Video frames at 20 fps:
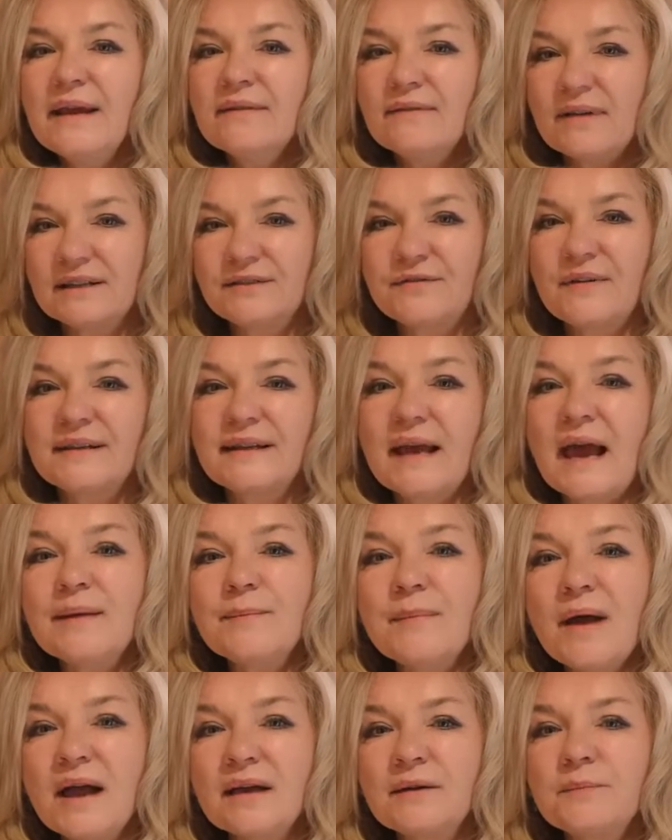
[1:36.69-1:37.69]
Was wir
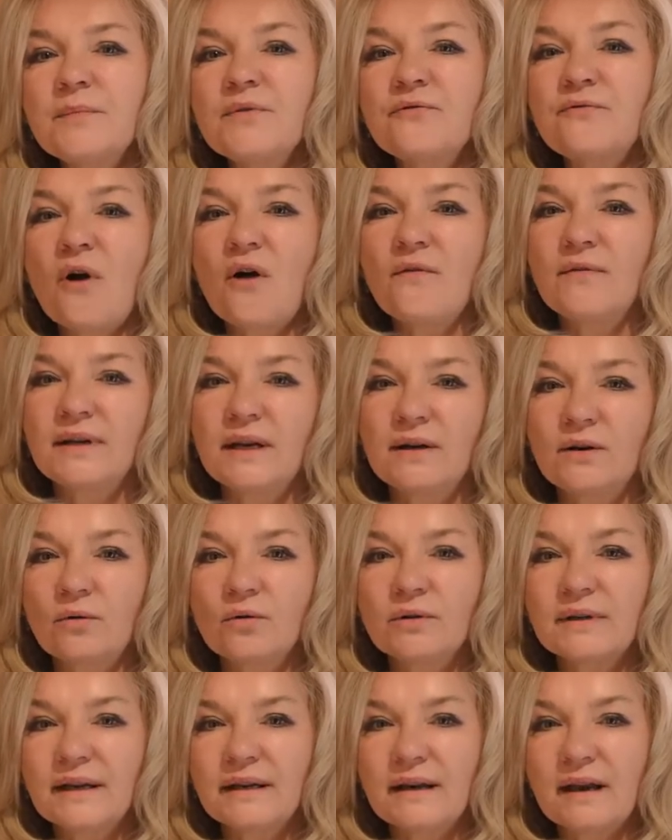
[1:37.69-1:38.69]
dann machen, bevor wir den
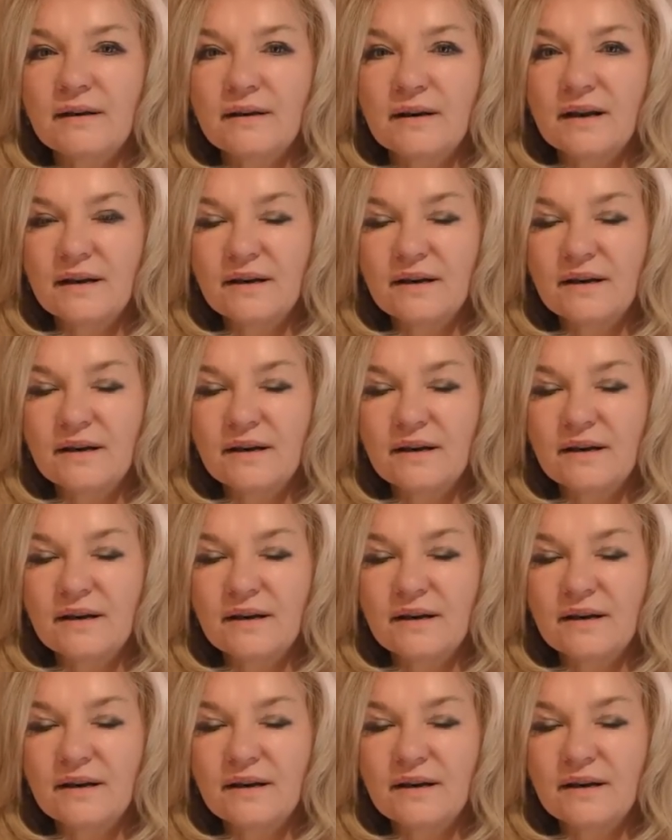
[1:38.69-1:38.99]
Hund in, den,